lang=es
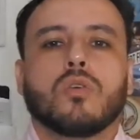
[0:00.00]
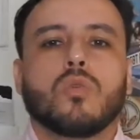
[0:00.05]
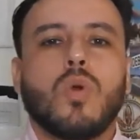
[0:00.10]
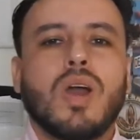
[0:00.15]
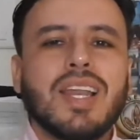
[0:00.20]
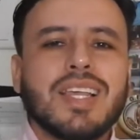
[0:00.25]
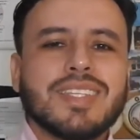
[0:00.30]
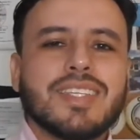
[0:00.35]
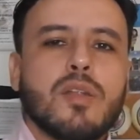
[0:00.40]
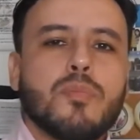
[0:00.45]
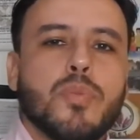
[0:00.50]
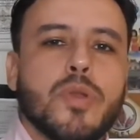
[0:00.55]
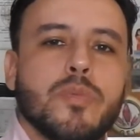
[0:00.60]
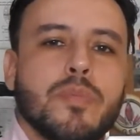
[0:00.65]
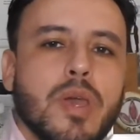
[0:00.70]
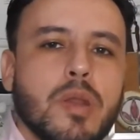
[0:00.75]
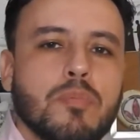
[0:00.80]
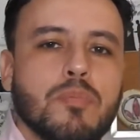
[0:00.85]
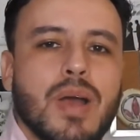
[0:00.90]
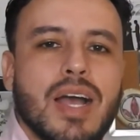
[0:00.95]
¿Cuál es el
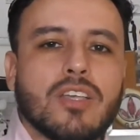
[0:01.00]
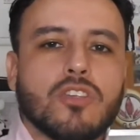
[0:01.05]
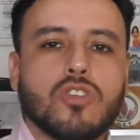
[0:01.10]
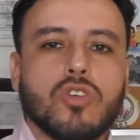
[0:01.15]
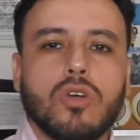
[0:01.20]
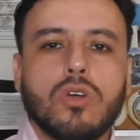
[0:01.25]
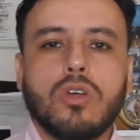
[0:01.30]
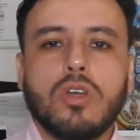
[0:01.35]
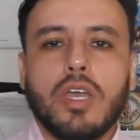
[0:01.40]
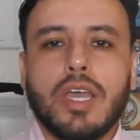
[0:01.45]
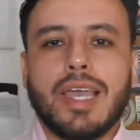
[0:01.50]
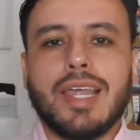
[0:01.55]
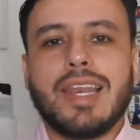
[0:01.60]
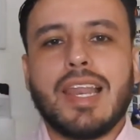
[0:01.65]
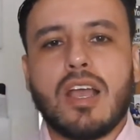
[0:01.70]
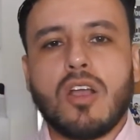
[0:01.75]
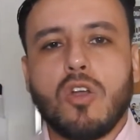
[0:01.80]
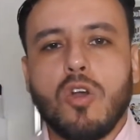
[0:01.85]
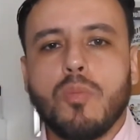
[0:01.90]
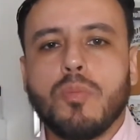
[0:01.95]
primer paso
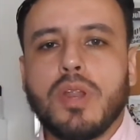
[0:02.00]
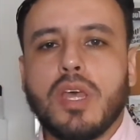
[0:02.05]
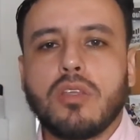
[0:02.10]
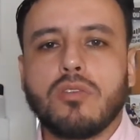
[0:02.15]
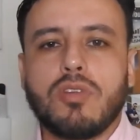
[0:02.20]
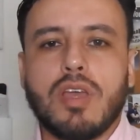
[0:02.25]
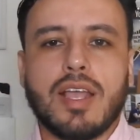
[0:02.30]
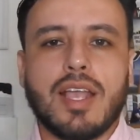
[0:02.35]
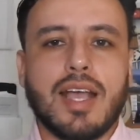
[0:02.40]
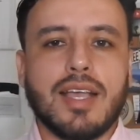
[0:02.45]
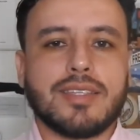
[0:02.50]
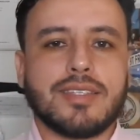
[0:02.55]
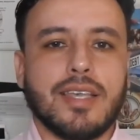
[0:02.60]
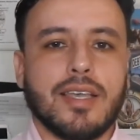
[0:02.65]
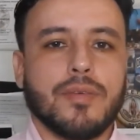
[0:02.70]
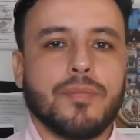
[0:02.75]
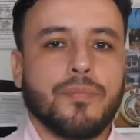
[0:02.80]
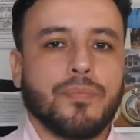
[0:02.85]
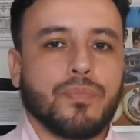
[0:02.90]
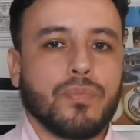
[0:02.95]
en la compra de una
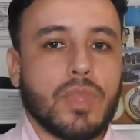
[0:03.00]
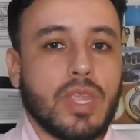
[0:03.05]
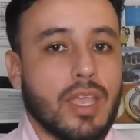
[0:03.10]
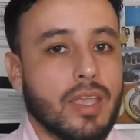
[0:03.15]
casa?